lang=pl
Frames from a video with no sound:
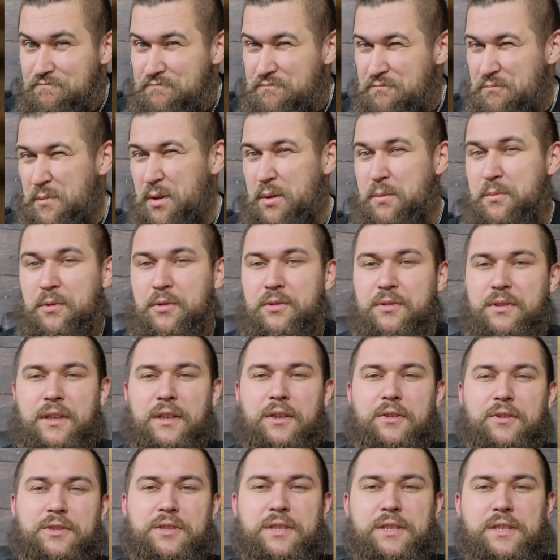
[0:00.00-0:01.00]
mimo
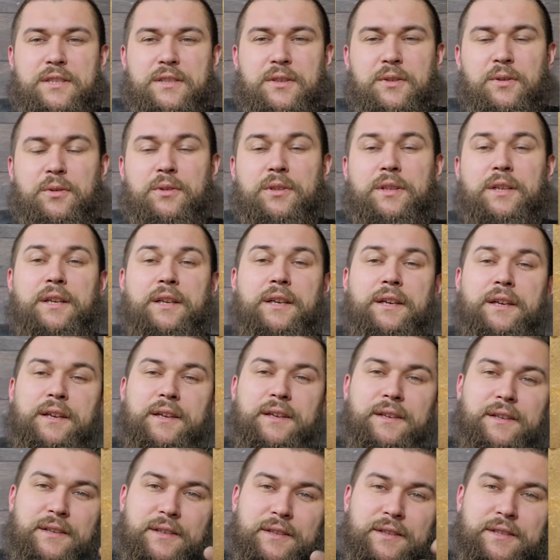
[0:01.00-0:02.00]
tego, że jest krótki,
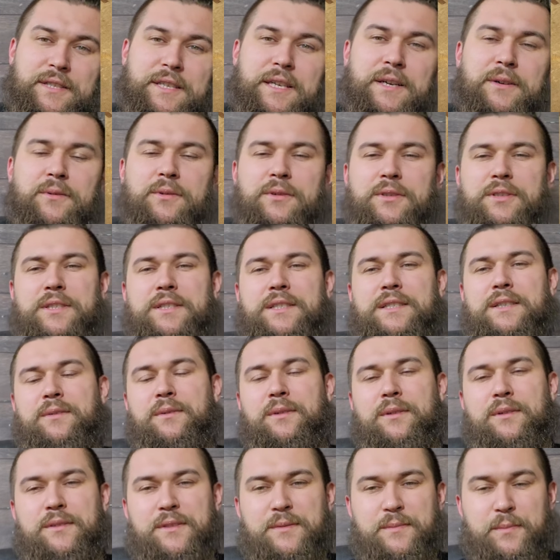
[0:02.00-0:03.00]
działo się
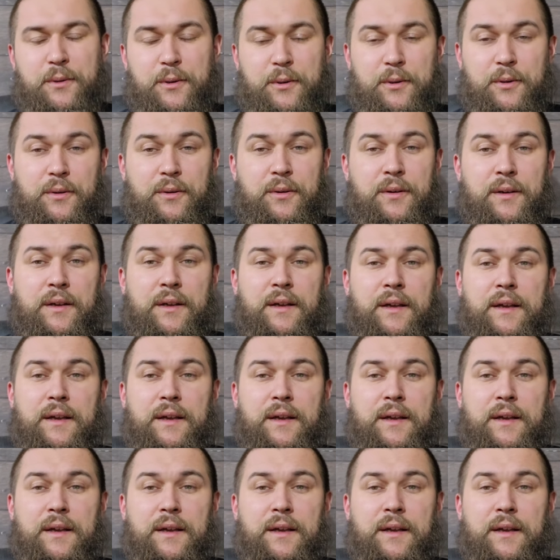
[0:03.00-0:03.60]
całkiem sporo.